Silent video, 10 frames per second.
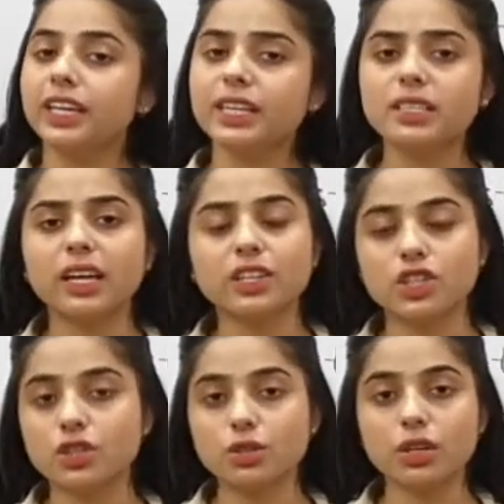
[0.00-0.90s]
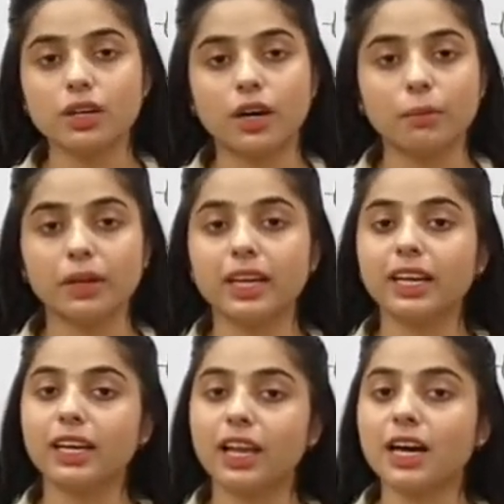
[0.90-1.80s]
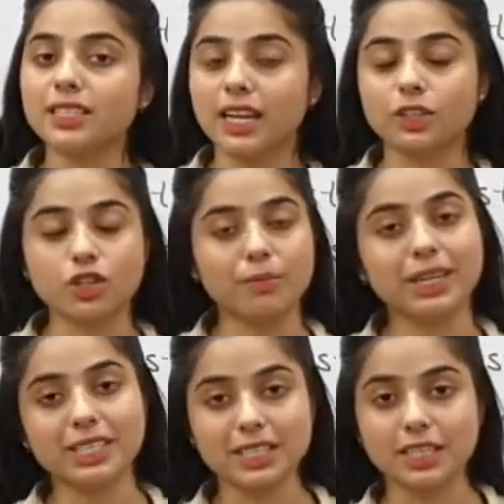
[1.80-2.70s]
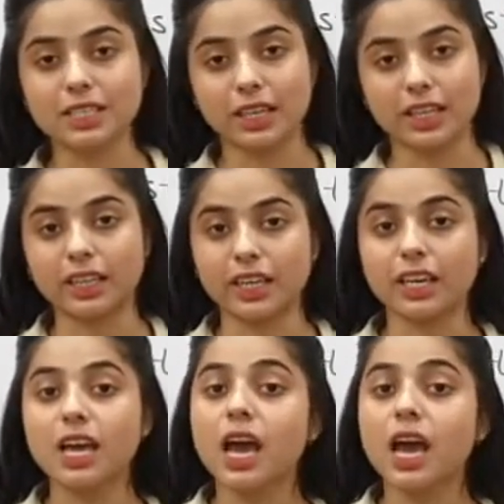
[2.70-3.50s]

ये सारी चीज़ें हमने लास्ट लेक्चर में डिस्कस करी थी